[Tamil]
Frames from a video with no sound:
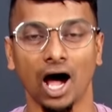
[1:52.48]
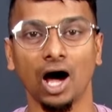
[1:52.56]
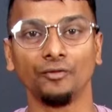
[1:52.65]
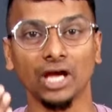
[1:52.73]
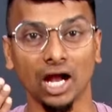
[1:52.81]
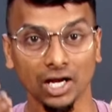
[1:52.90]

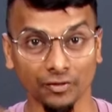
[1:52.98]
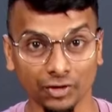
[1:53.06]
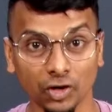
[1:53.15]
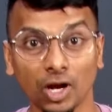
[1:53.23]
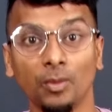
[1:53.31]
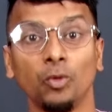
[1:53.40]

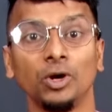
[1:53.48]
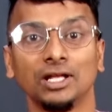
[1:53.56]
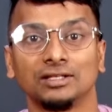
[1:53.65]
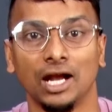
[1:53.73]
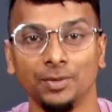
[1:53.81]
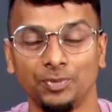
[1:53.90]
ஆவியானவரையும் நம்ம
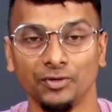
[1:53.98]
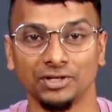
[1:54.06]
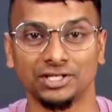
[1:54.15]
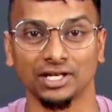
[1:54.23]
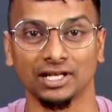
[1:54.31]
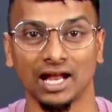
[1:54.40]
உள்ளத்தில் அனுப்பி
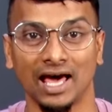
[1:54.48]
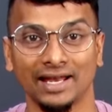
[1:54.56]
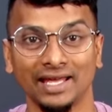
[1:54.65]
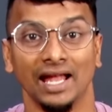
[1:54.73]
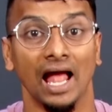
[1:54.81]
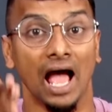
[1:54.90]
வச்சிருக்கிறாரு